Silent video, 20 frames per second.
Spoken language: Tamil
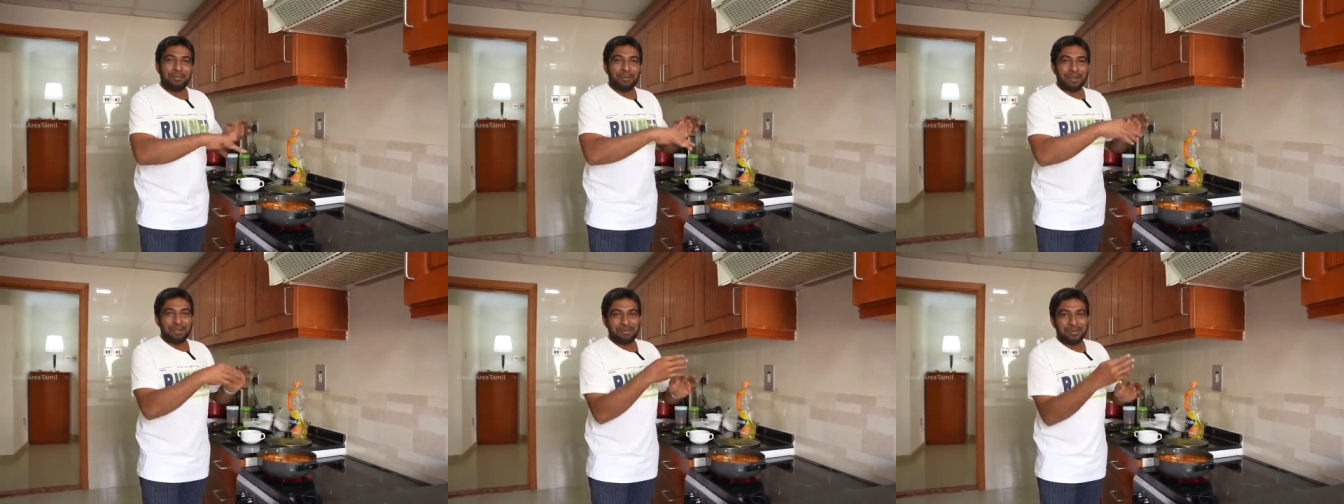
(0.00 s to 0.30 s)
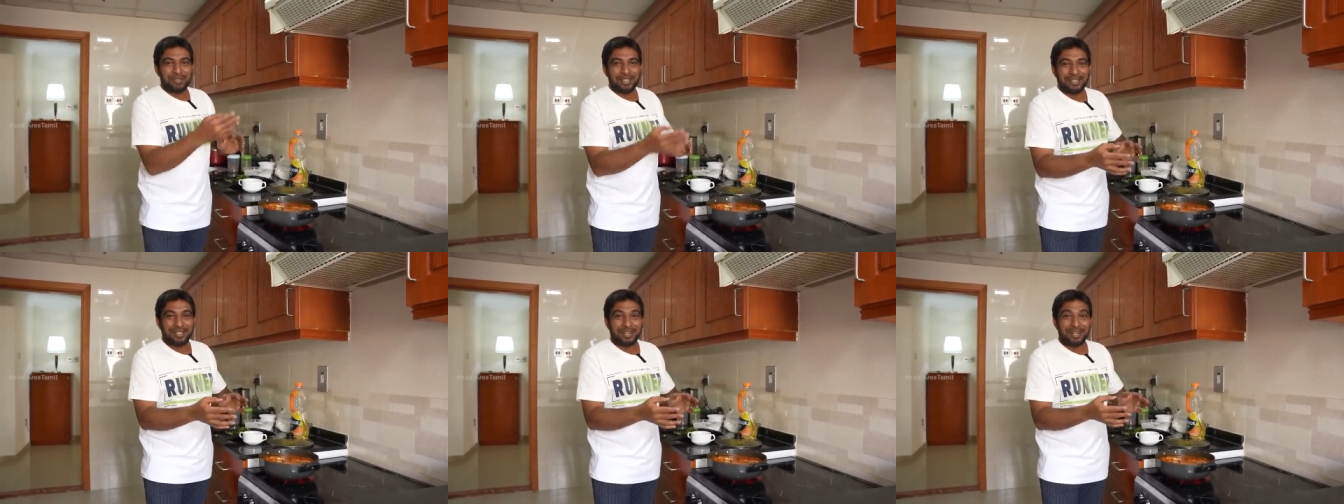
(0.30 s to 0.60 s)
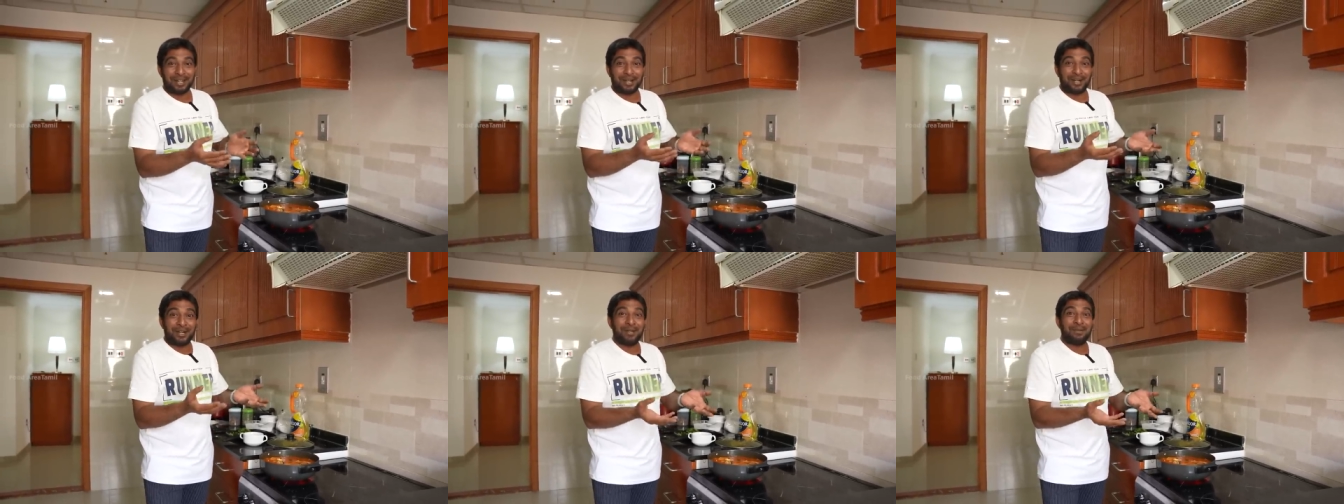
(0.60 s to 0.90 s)
புளிப்பு
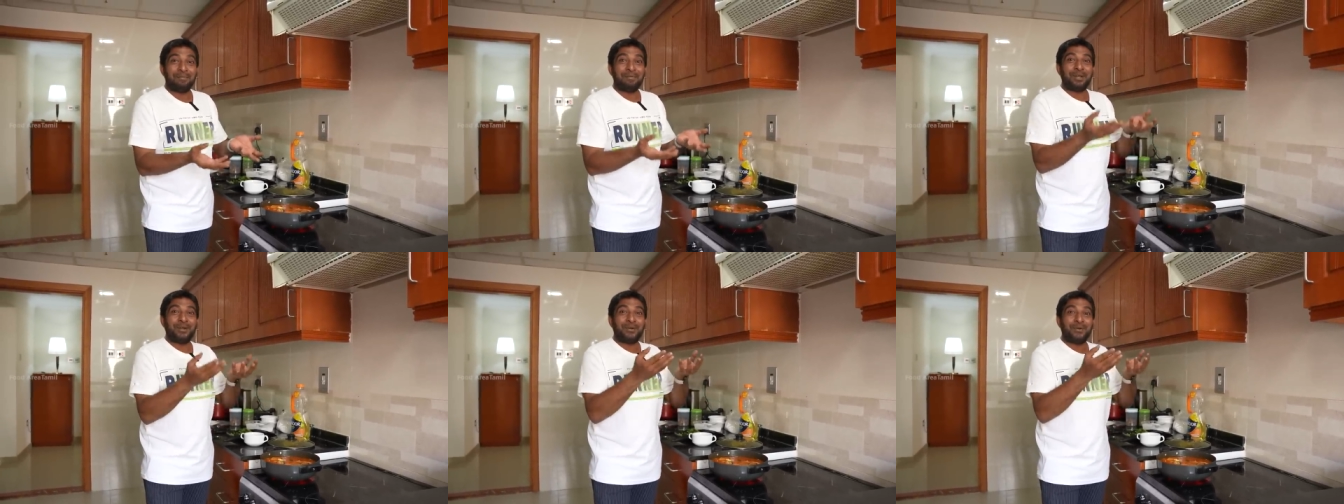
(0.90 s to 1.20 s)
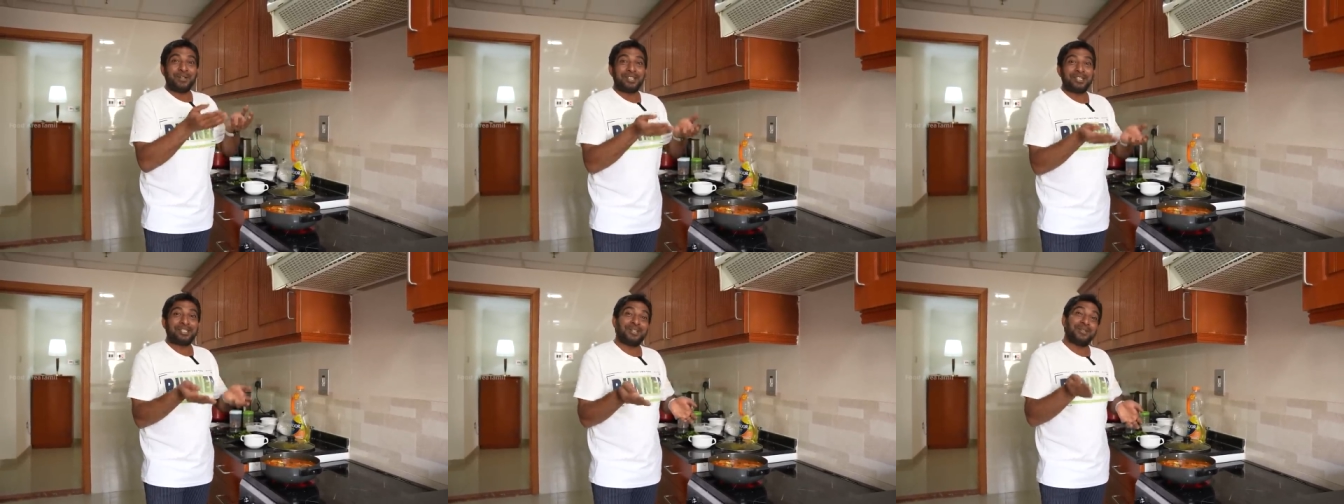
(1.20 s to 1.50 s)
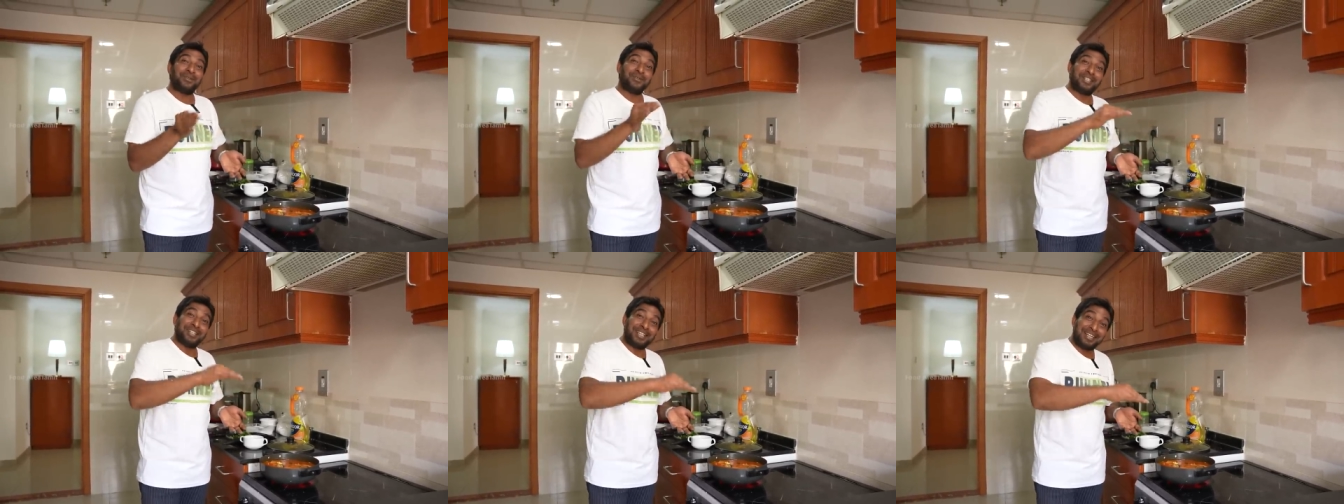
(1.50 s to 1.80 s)
சேர்த்துடலாம் ரெண்டுமே
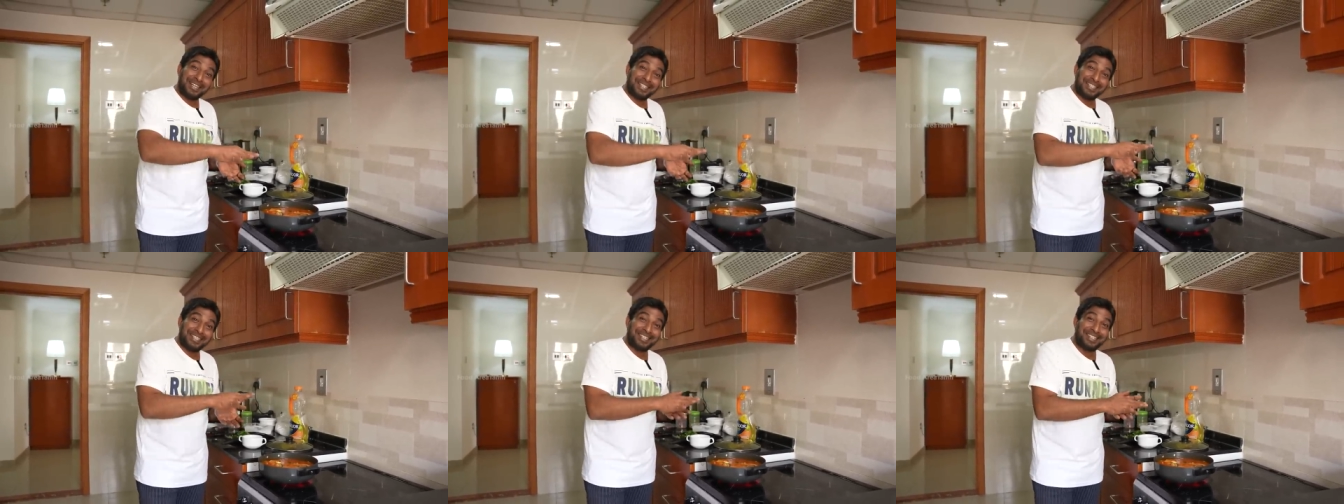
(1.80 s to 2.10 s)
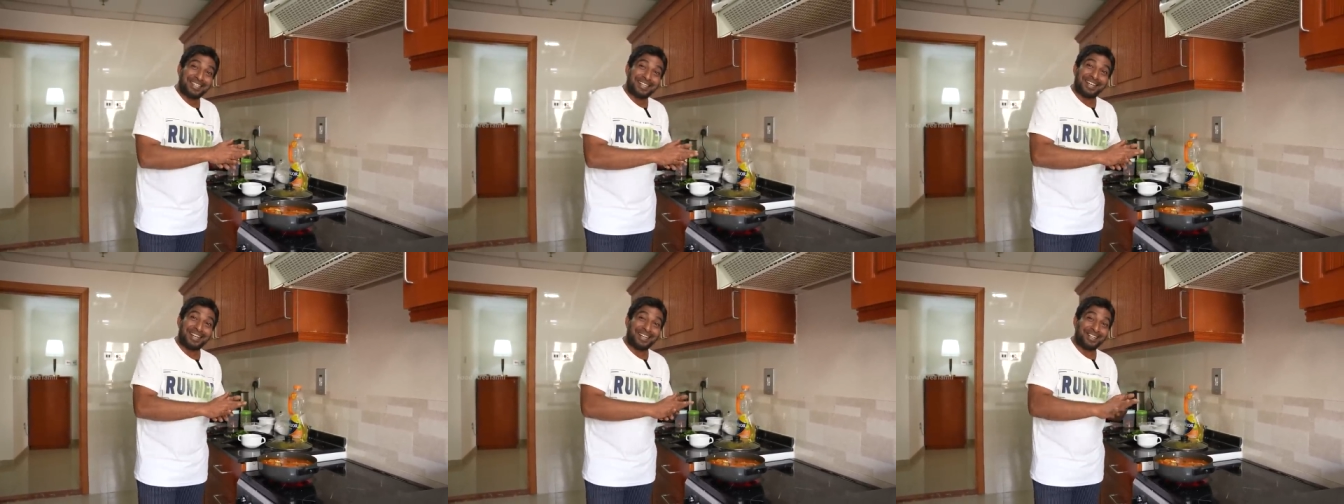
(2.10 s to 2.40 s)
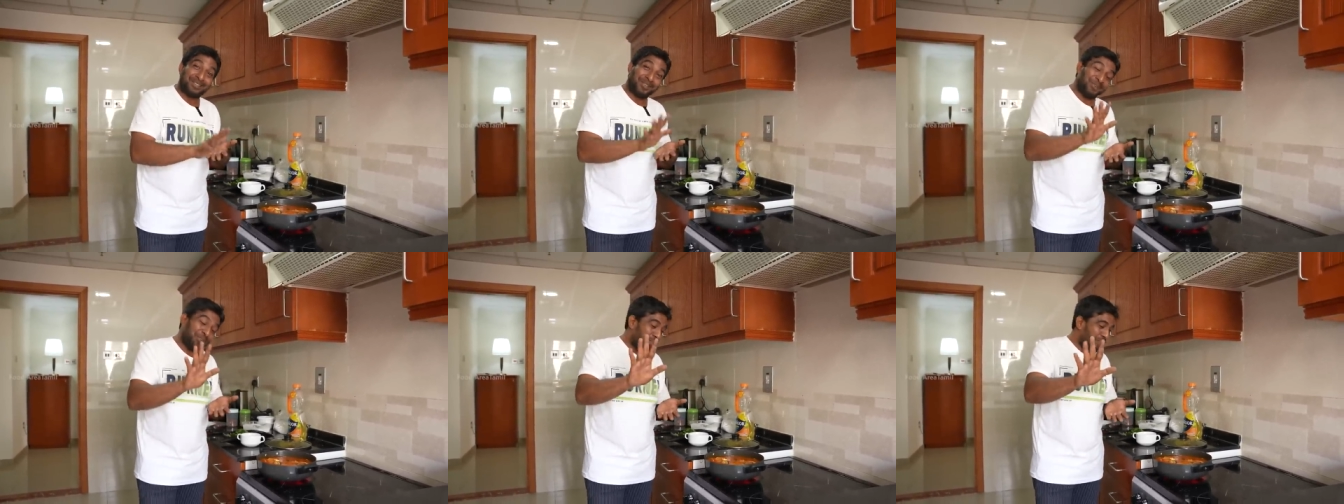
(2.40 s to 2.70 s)
கூடிருச்சுன்னா கொஞ்சம் தண்ணி சேர்த்துடலாம்
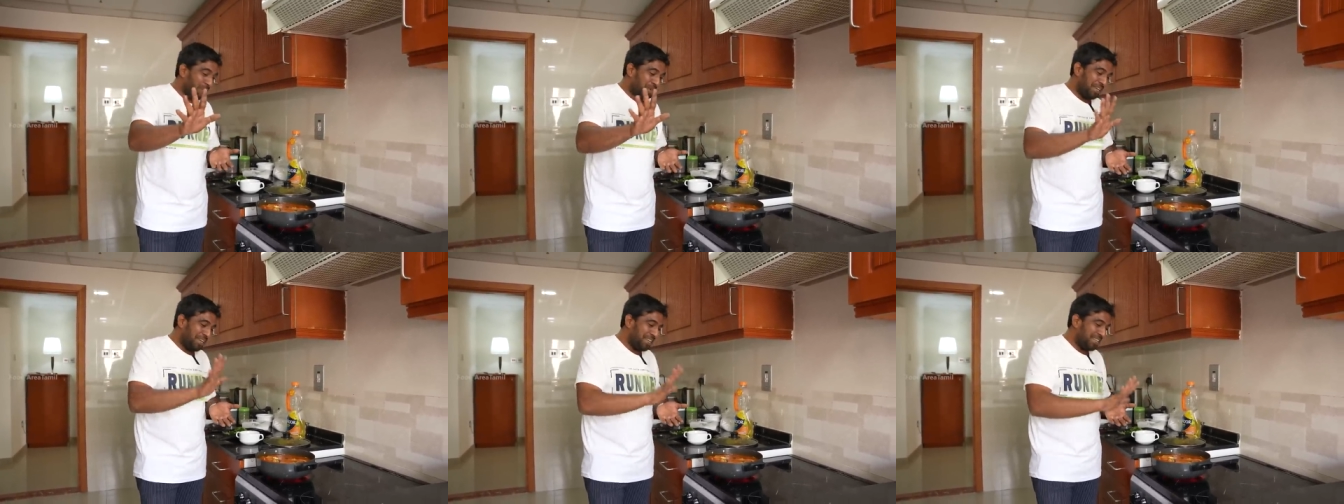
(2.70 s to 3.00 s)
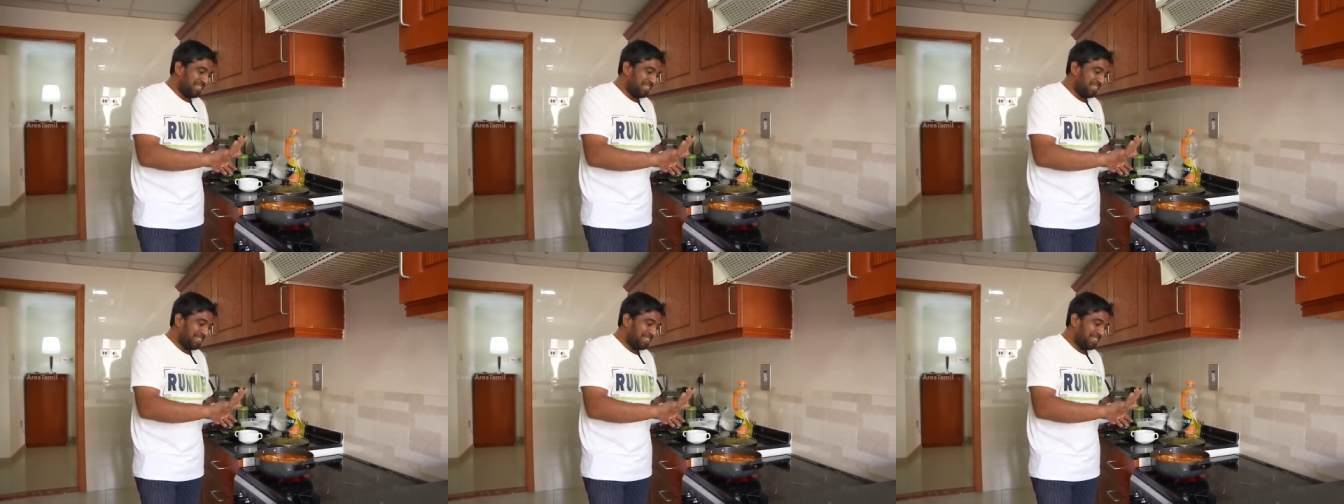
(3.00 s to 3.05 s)
ஸோ ரொம்ப